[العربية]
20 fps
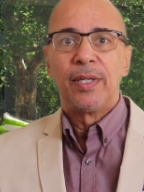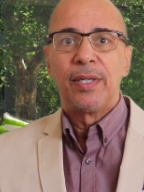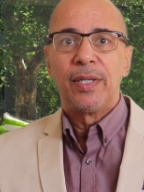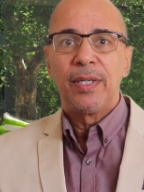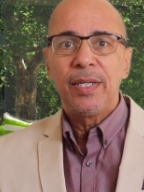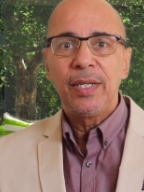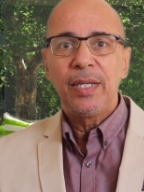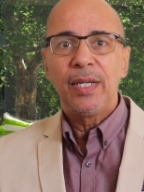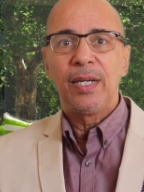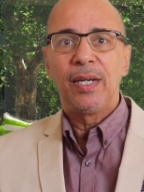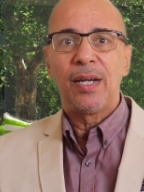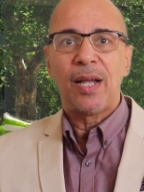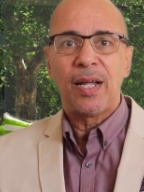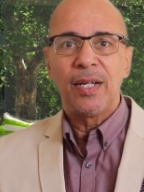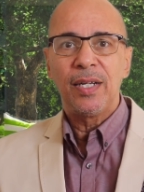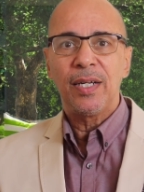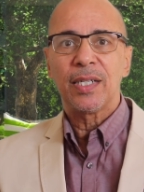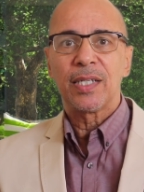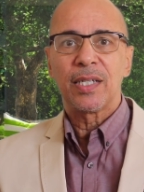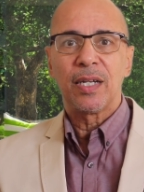ايه اللي
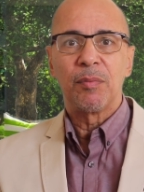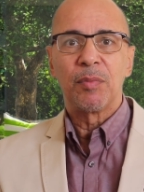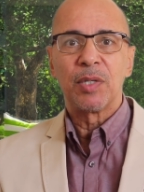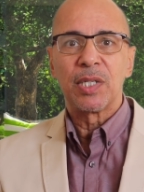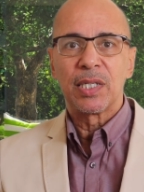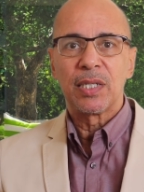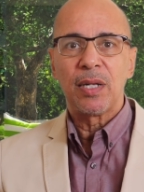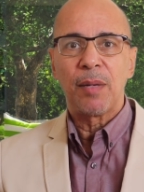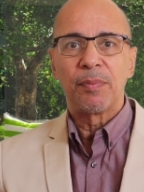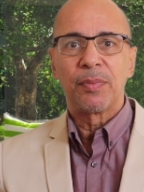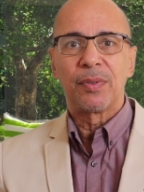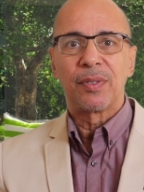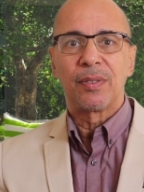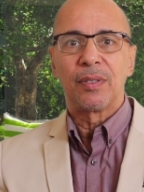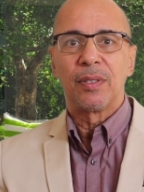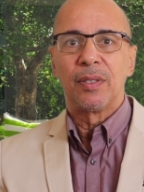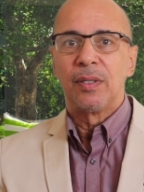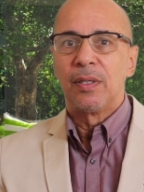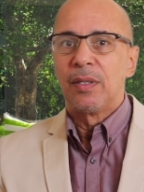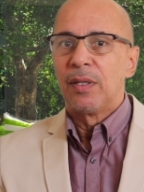هيحصل
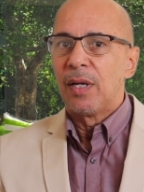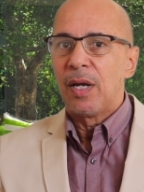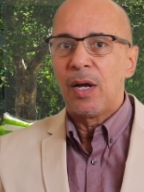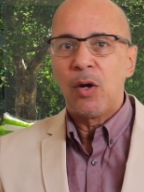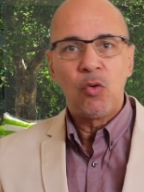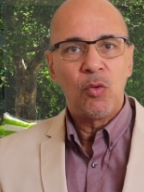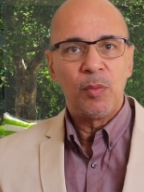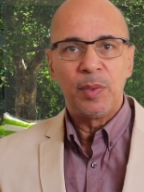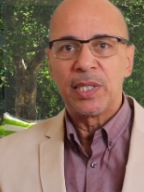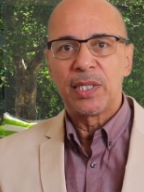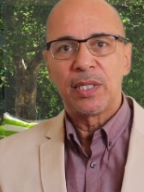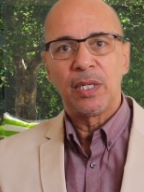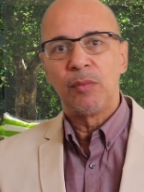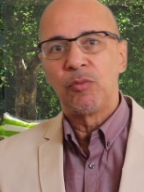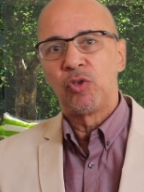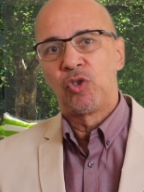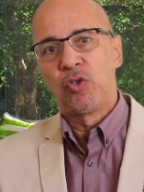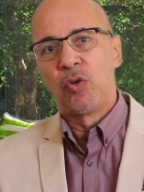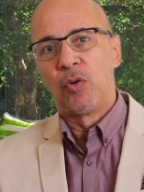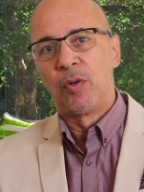بالظبط اول ما يستلم
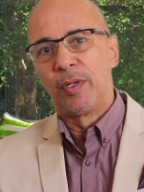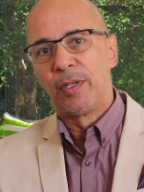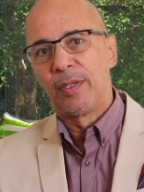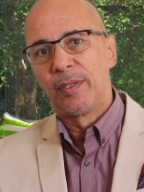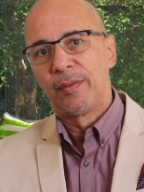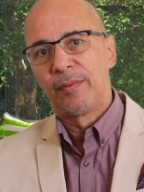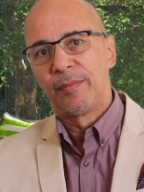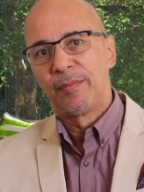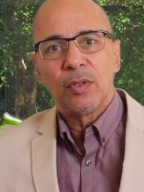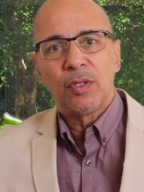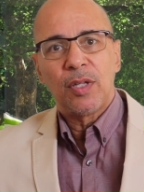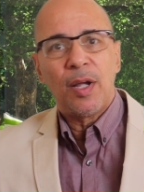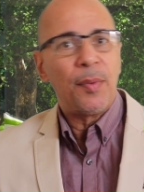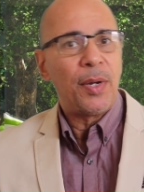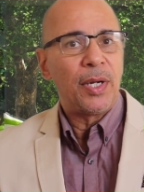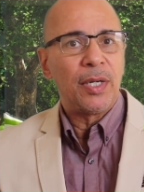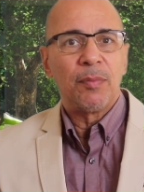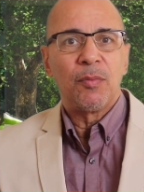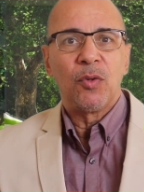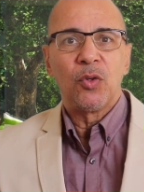الشغل
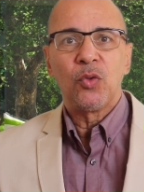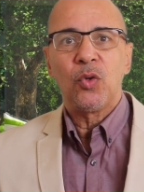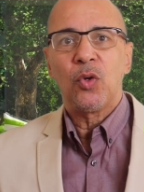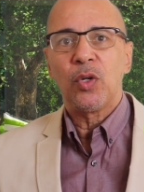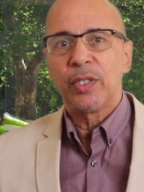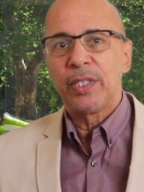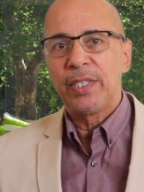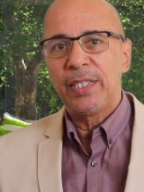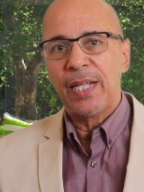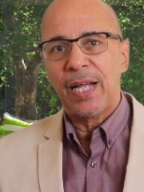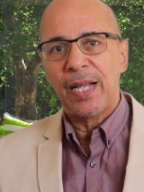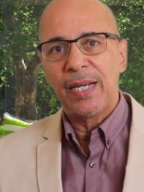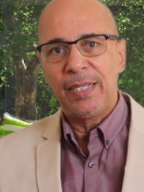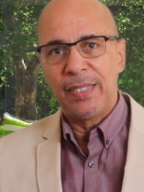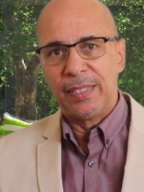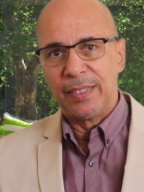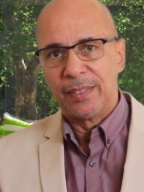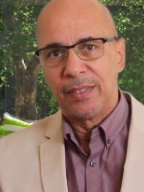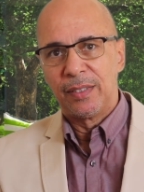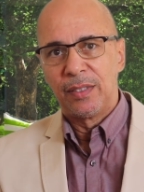طبعا الموضوع جديد
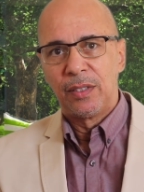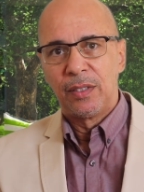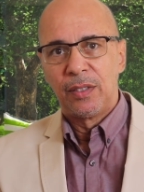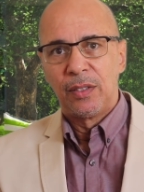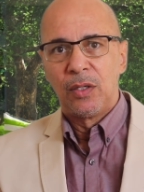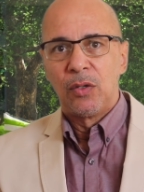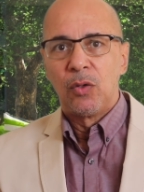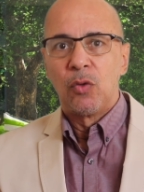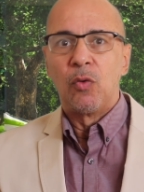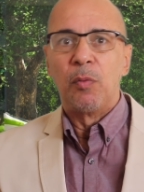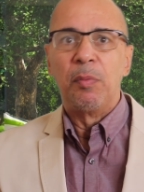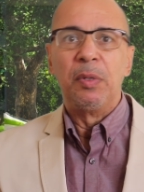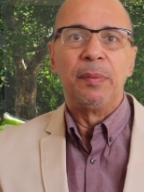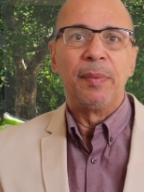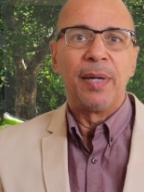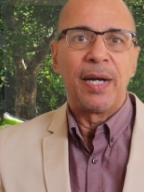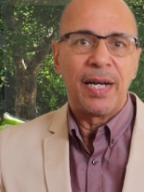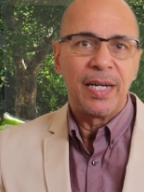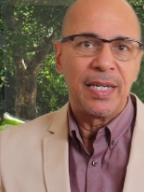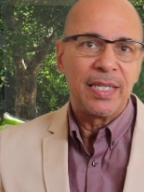عليه
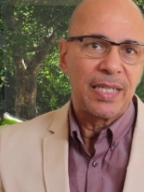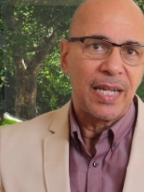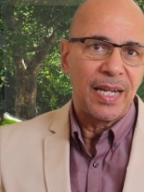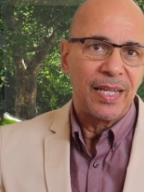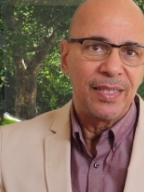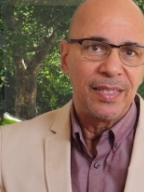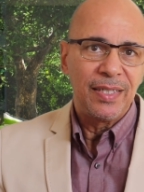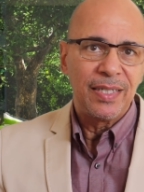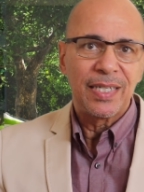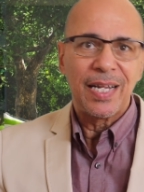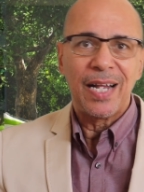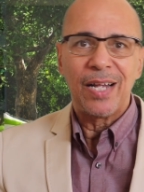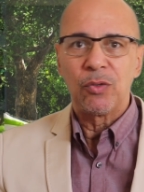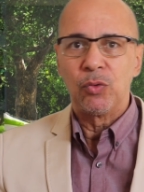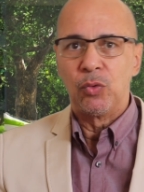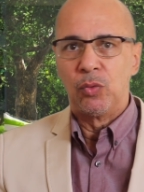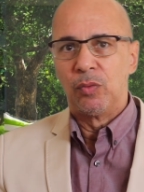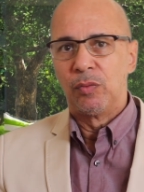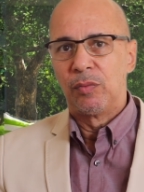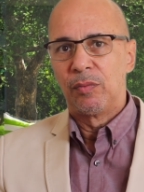وبيبقى عايز حد
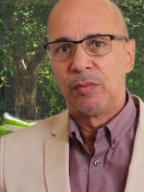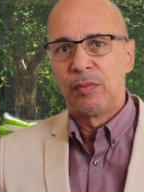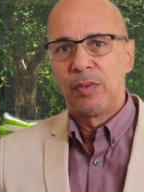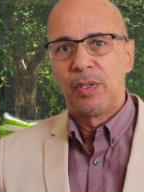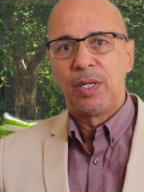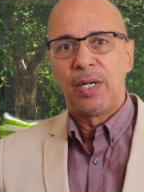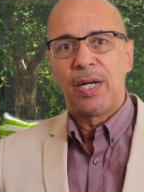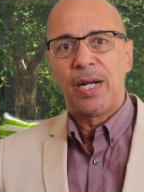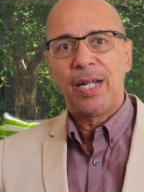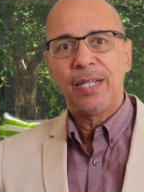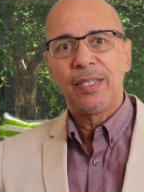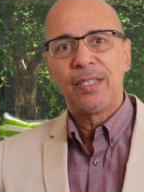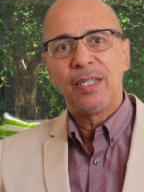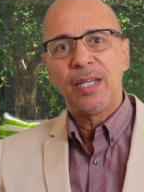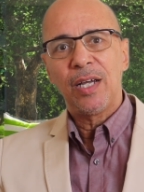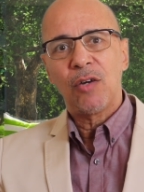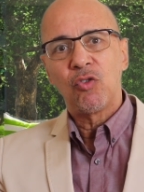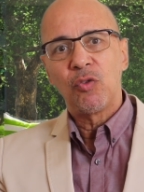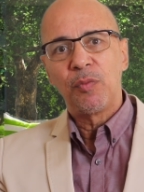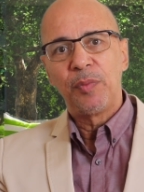يساعده حد
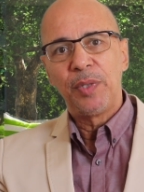ياخد